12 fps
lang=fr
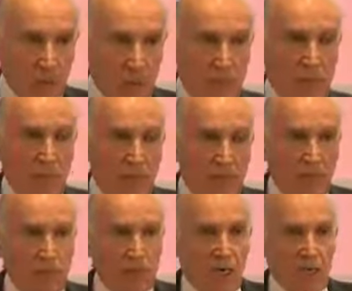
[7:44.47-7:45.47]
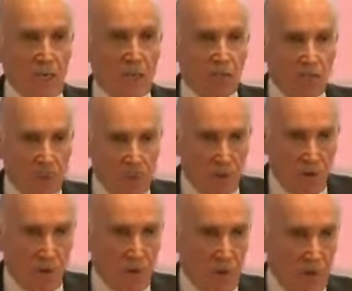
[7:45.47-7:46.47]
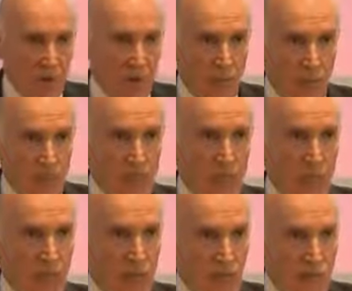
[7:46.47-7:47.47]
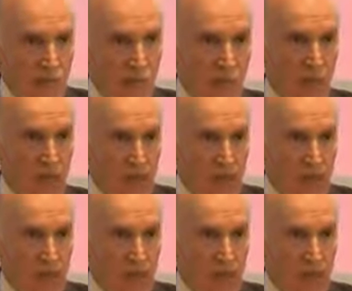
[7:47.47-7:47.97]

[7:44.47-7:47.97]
il n'y a pas de démocratie sans développement. Il faut manger, après il faut les offrir.